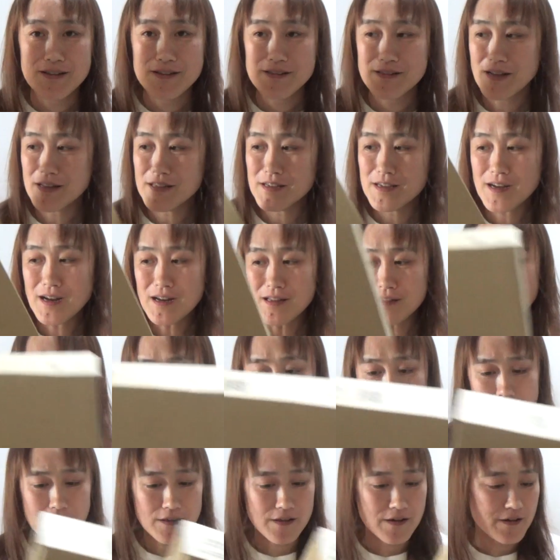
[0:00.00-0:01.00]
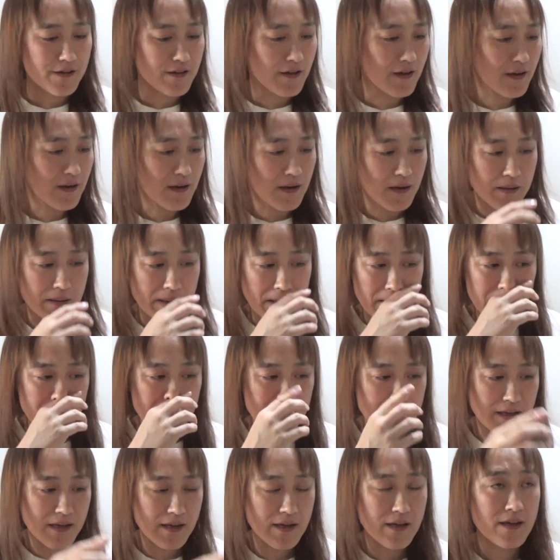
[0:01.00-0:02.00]
何買ったのかななんか、なん
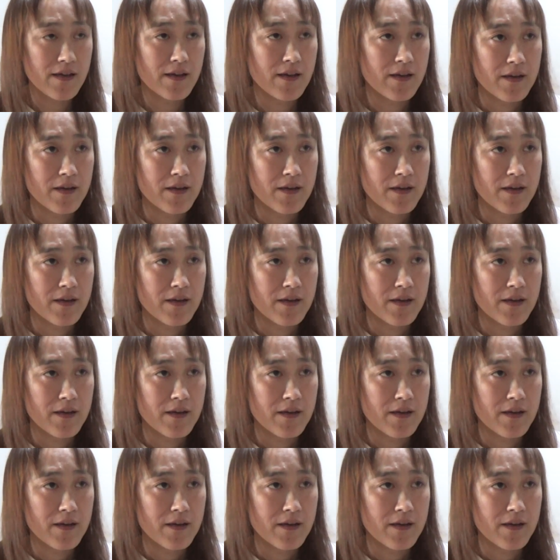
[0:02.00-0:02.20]
かね、